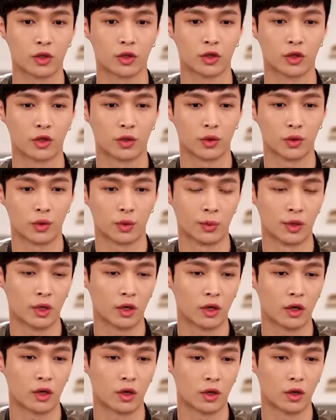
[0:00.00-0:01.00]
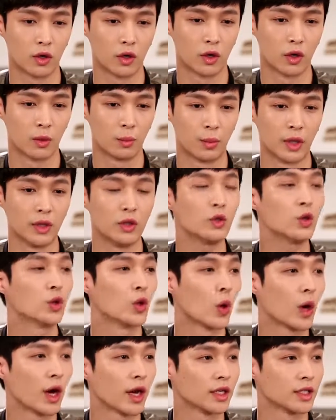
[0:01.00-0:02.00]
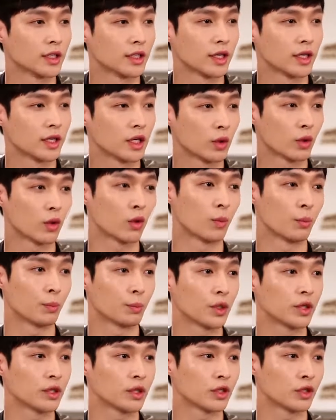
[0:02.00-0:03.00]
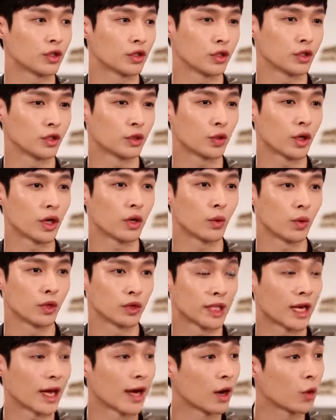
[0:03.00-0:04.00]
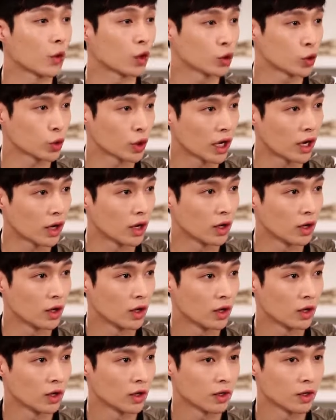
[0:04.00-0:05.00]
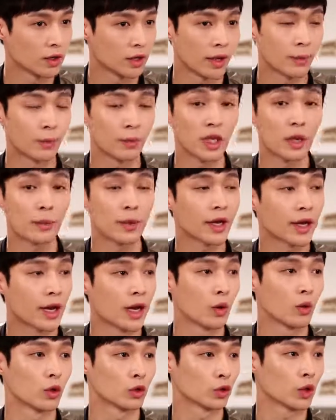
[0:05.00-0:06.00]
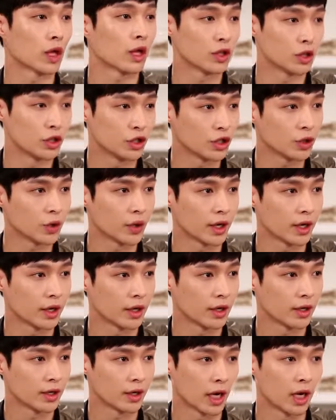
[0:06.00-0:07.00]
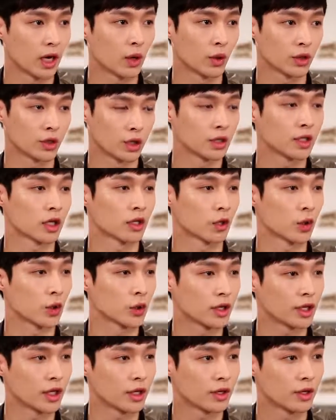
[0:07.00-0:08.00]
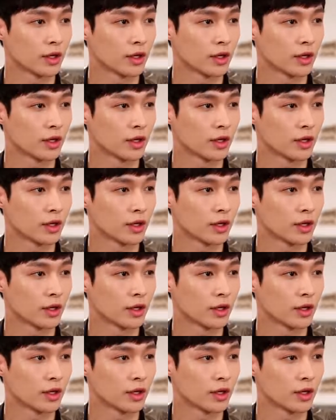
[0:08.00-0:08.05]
的就是我们能够本土化一些，因为我毕竟是虽然我在韩国出道，嗯，那那边给了我出道的机会。给了我成长的空